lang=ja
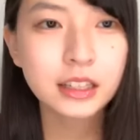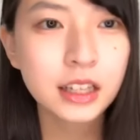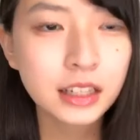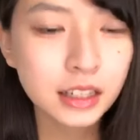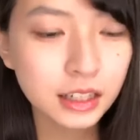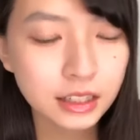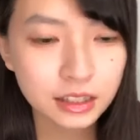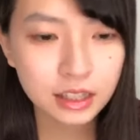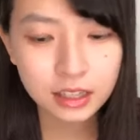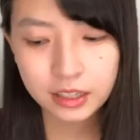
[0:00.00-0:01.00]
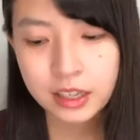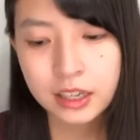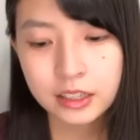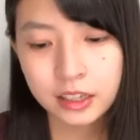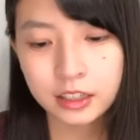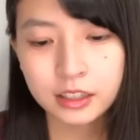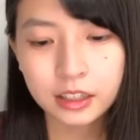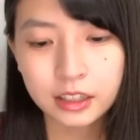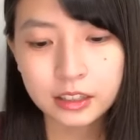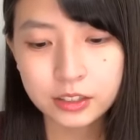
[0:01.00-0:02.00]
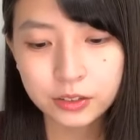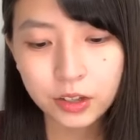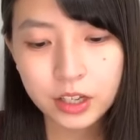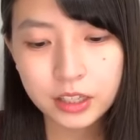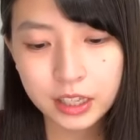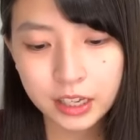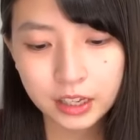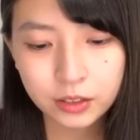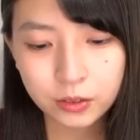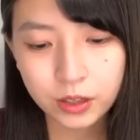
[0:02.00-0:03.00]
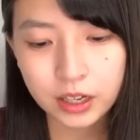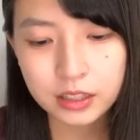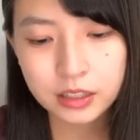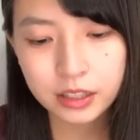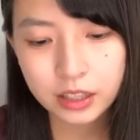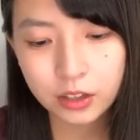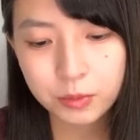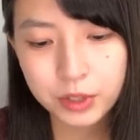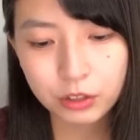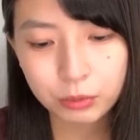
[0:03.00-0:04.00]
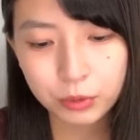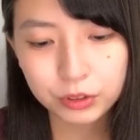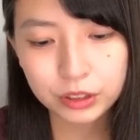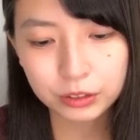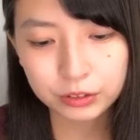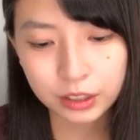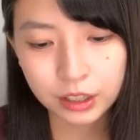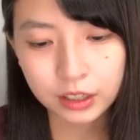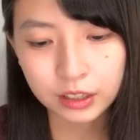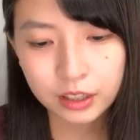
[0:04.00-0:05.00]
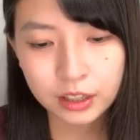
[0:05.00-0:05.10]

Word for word: 何がいいかななんかすごいねこう完成形を見て思ったのが